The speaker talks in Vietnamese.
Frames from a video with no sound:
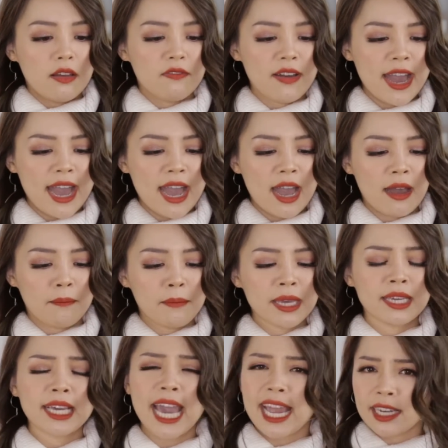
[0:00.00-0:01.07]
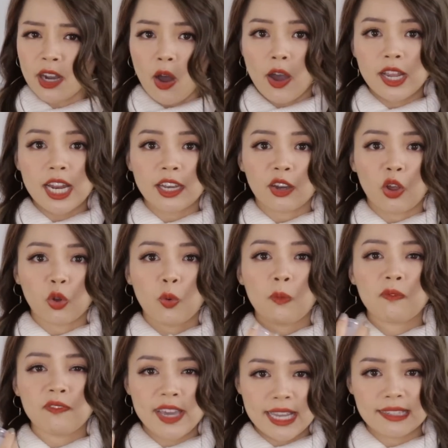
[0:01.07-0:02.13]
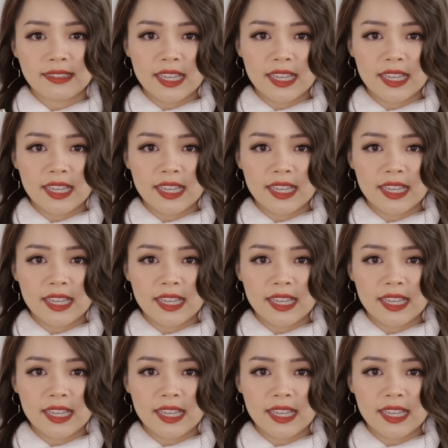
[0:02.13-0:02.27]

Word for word: và mình nghe nói là nó cũng vệ